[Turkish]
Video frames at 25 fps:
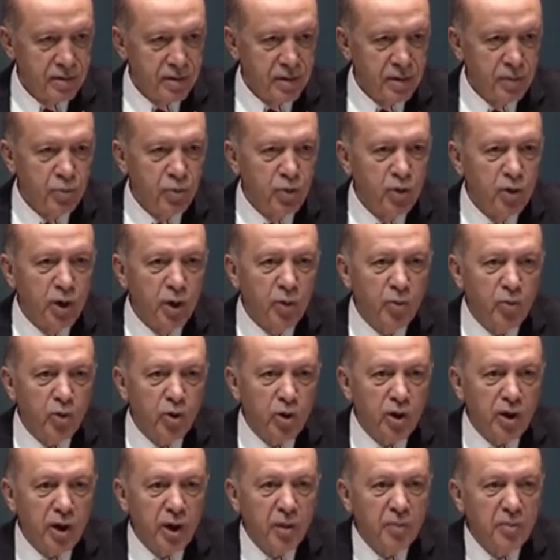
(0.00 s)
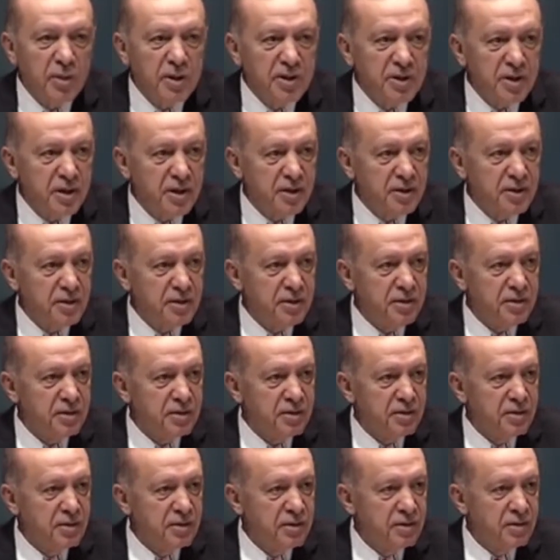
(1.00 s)
Bunlar bu kadar beceriksiz.
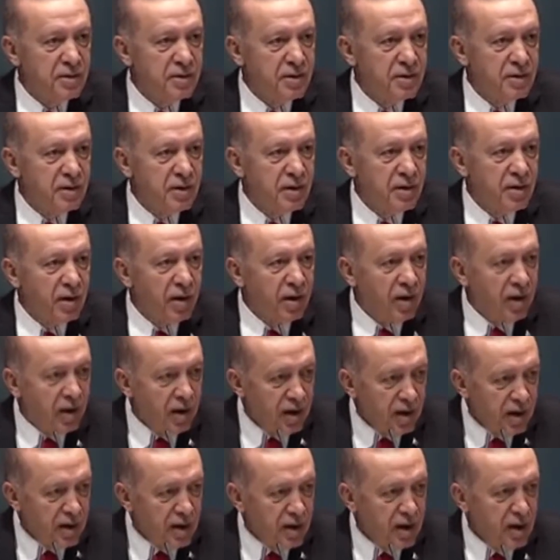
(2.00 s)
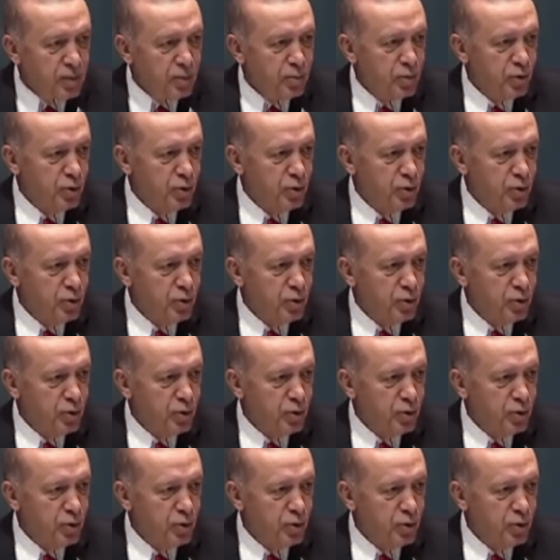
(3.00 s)
Alenen